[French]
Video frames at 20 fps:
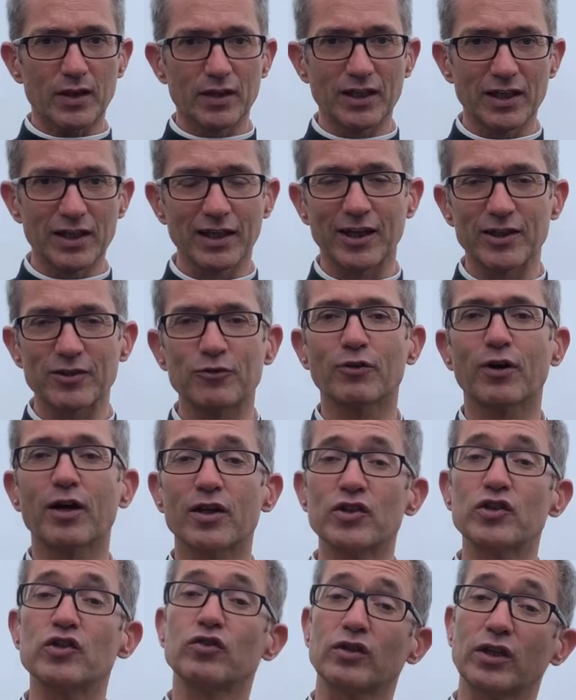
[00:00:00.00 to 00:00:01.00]
Il restera
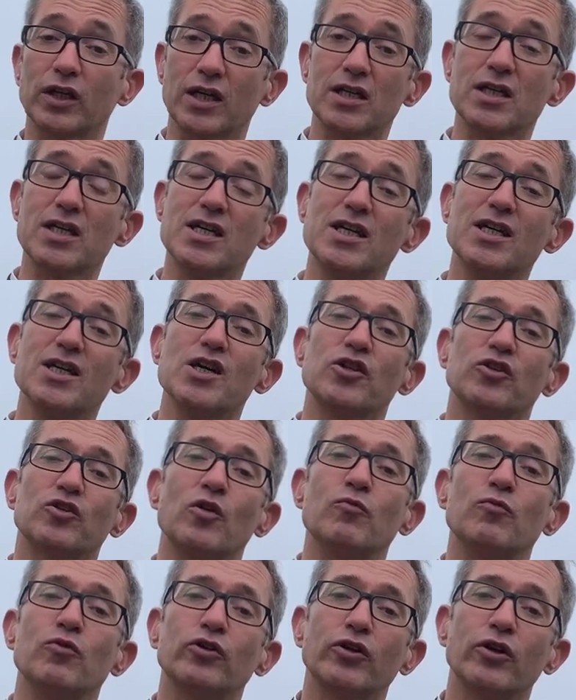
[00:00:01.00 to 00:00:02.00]
un secret
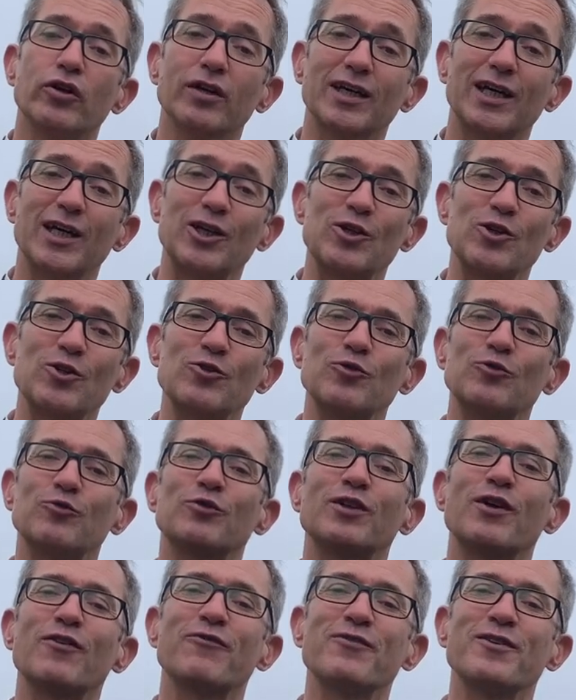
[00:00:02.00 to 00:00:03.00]
dans mon cœur, quelque chose de
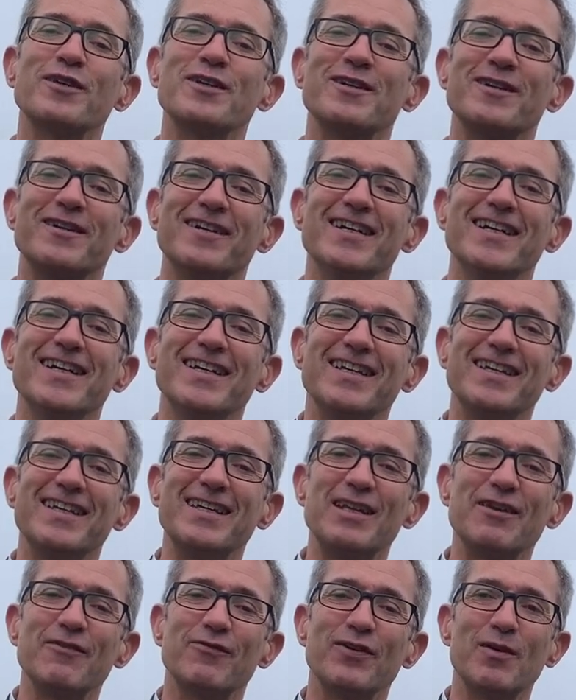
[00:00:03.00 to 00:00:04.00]
tout à fait euh,
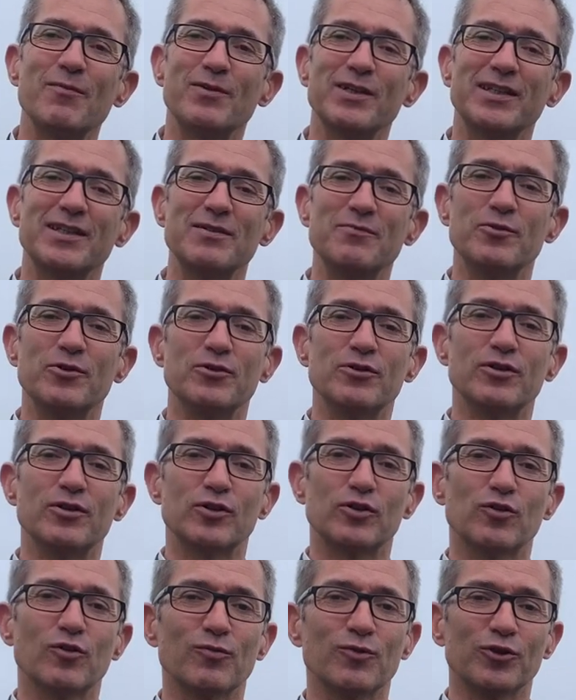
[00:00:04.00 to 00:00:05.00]
ineffable et qui
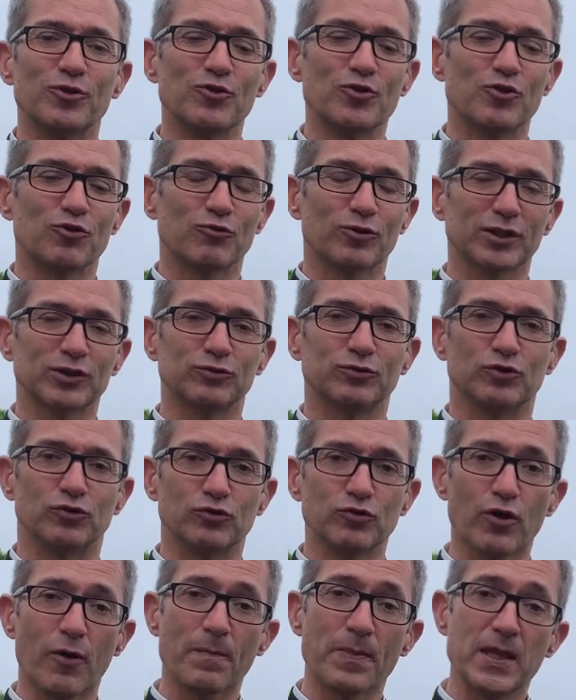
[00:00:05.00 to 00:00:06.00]
me comble de joie
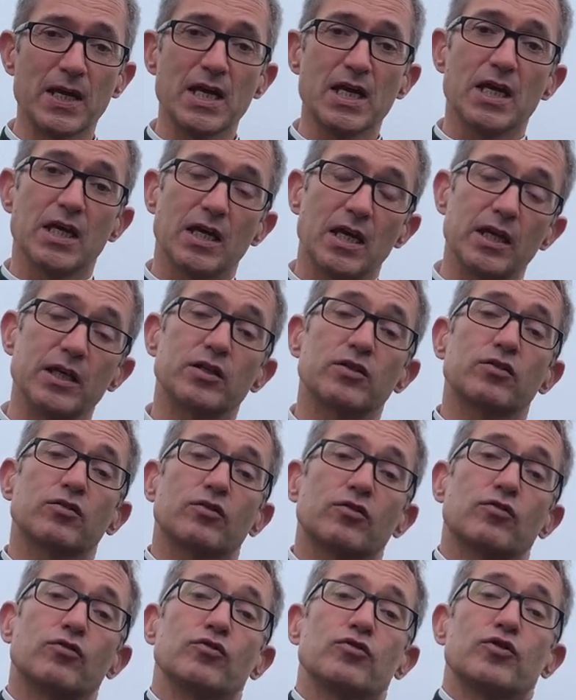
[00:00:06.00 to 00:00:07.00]
toujours. Et ce
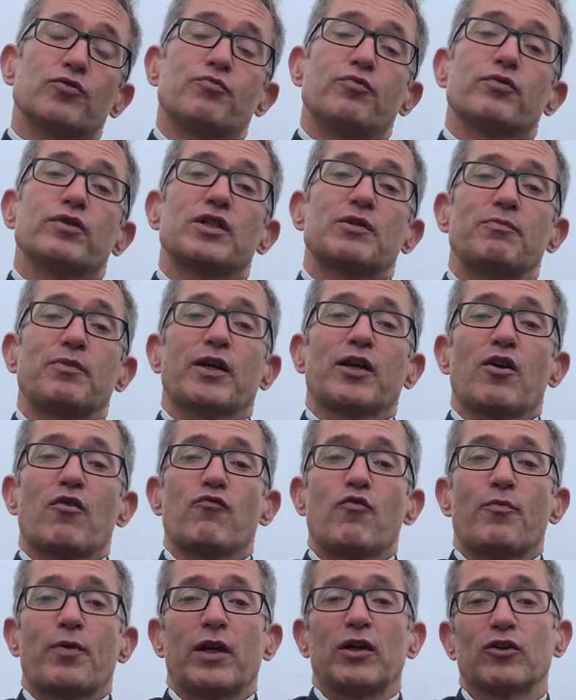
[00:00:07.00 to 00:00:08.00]
que je peux espérer en
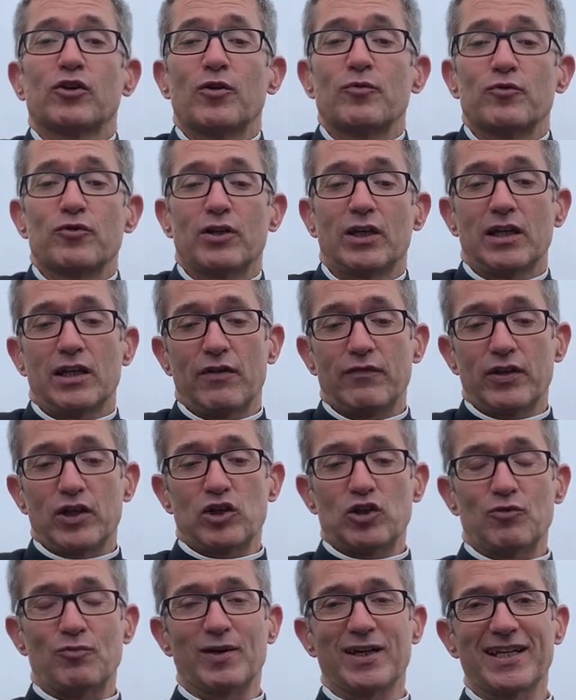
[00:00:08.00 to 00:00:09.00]
vous parlant comme cela de la
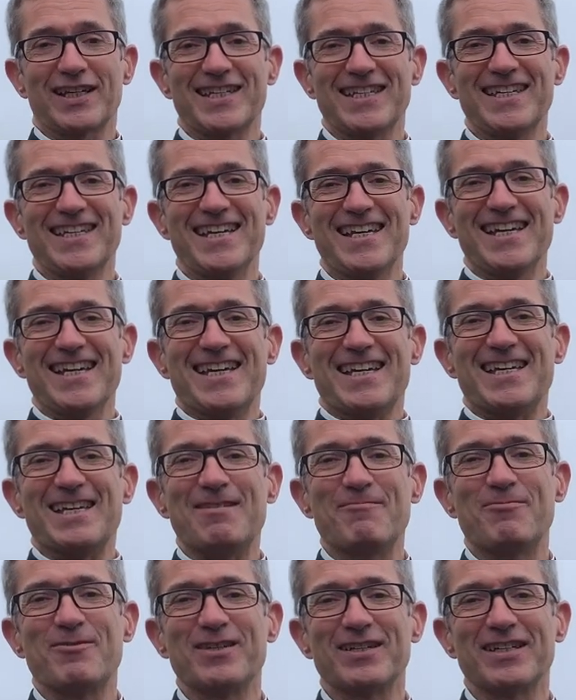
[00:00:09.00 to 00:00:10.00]
Vierge Marie, et
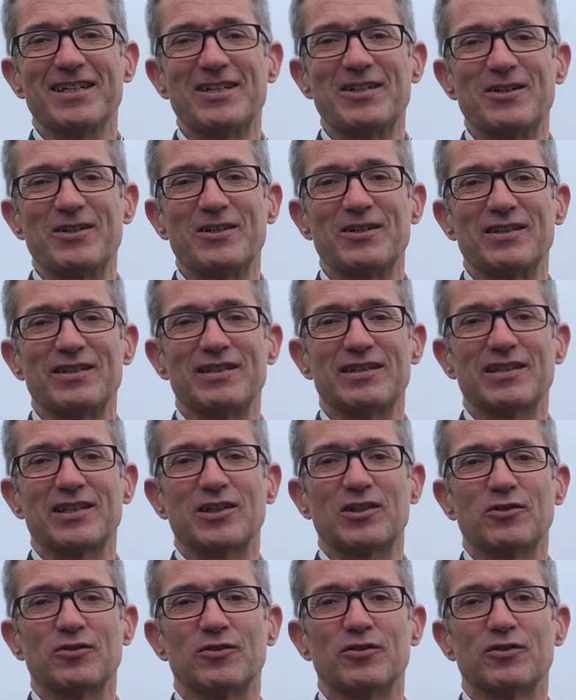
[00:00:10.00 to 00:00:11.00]
eh bien, euh, c'est
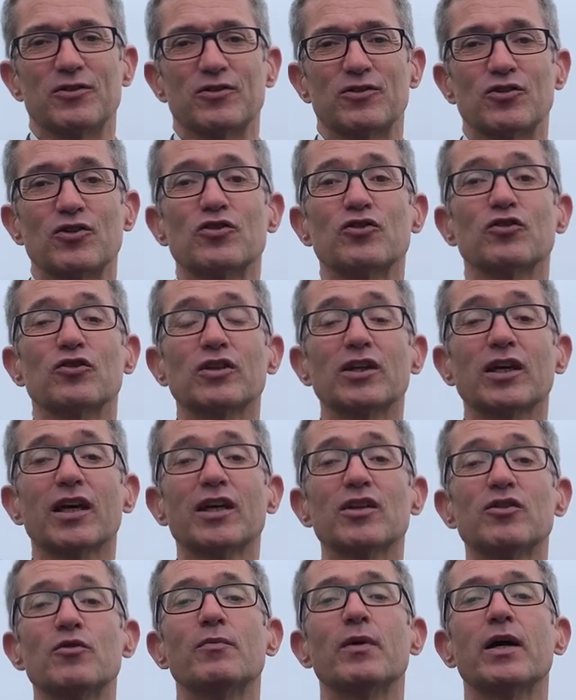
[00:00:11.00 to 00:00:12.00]
que ce
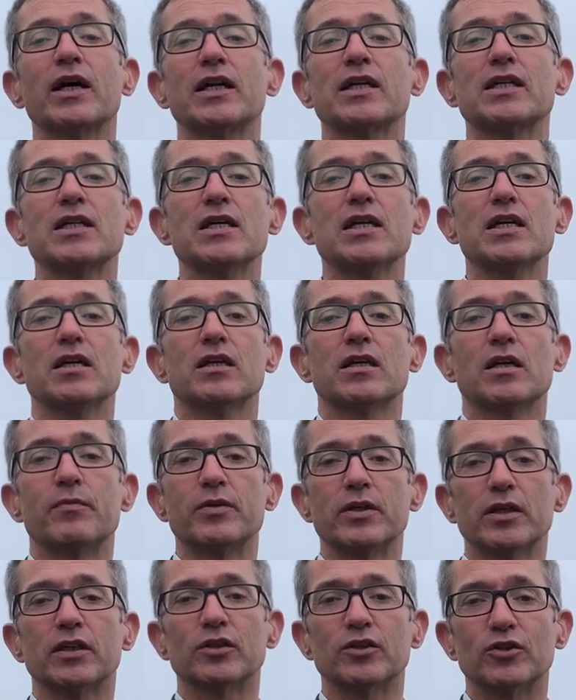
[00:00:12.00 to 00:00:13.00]
secret de Marie et eh
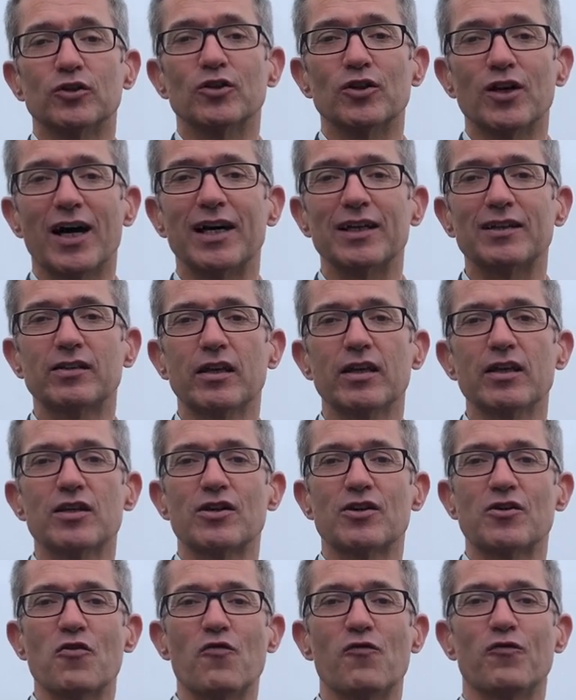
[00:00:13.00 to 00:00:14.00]
bien, euh,
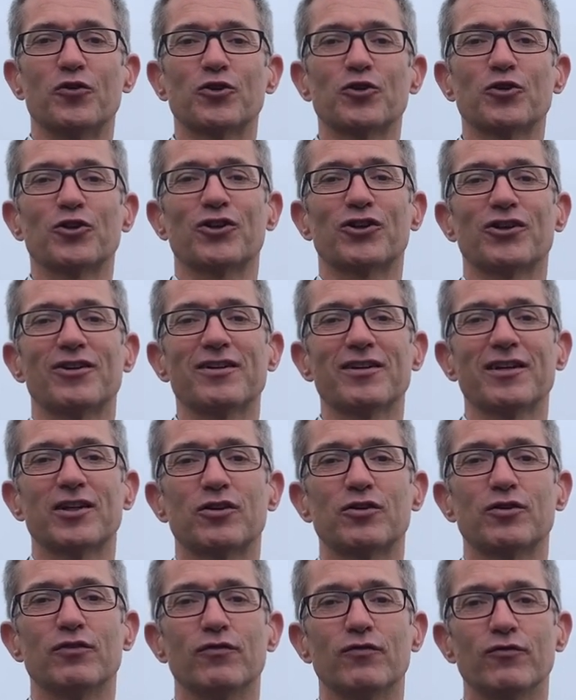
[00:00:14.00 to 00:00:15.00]
atteigne votre cœur et
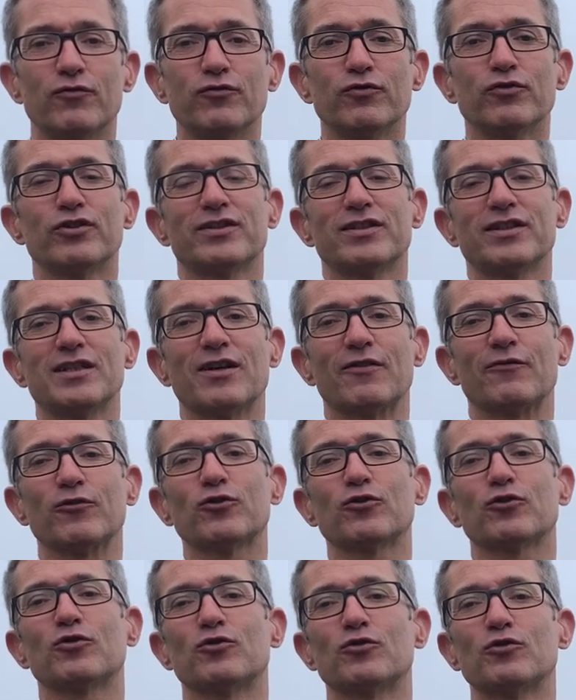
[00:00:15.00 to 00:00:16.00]
que vous aussi, à
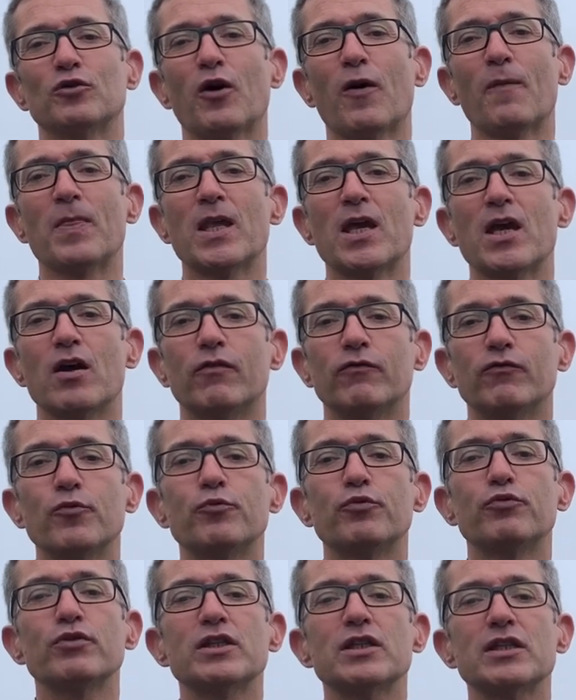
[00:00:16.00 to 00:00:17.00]
votre tour, vous
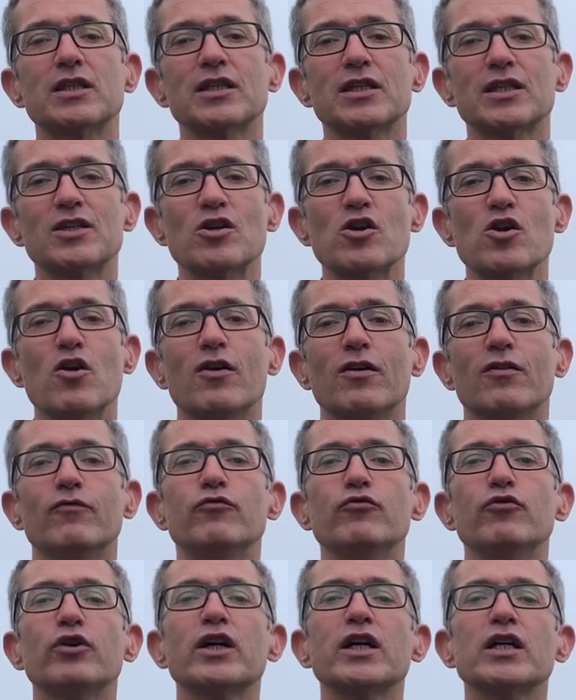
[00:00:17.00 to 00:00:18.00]
puissiez
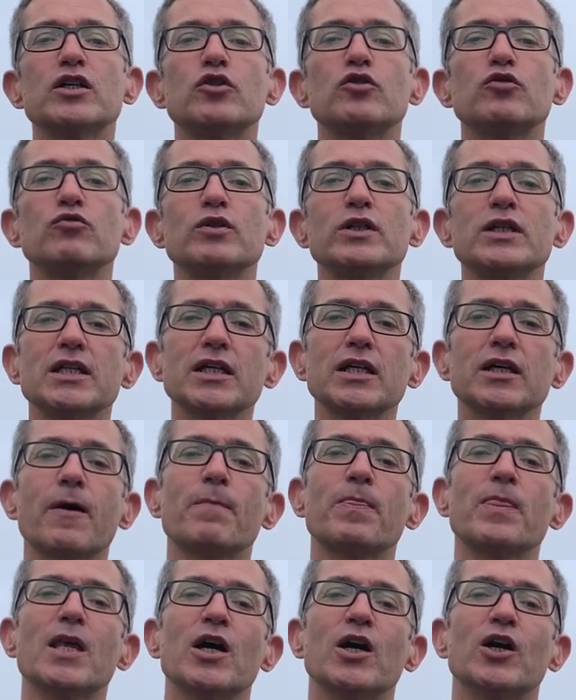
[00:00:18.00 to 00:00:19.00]
vous réjouir
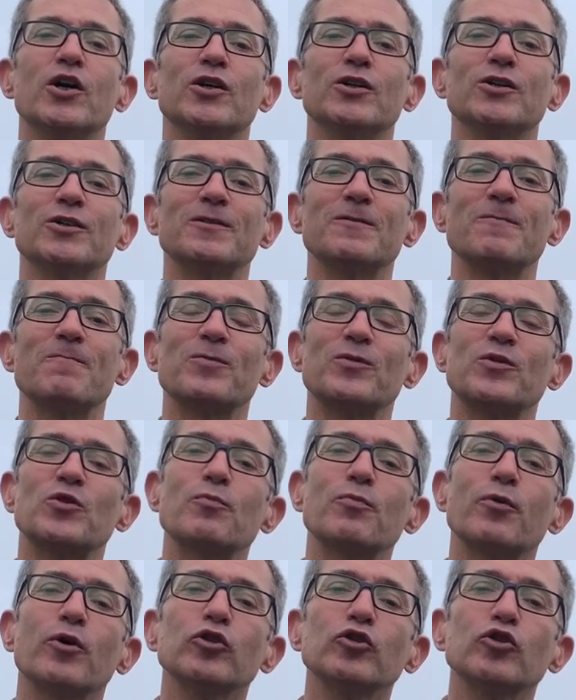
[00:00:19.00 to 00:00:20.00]
euh, de
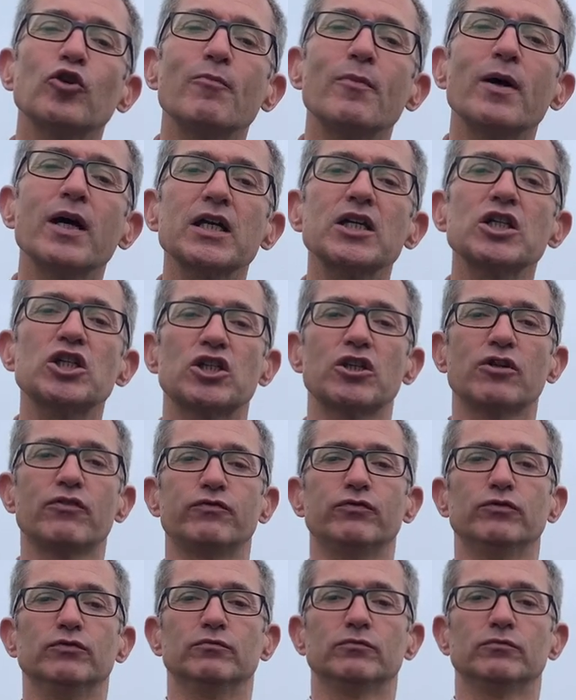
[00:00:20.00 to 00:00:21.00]
prendre Marie chez vous,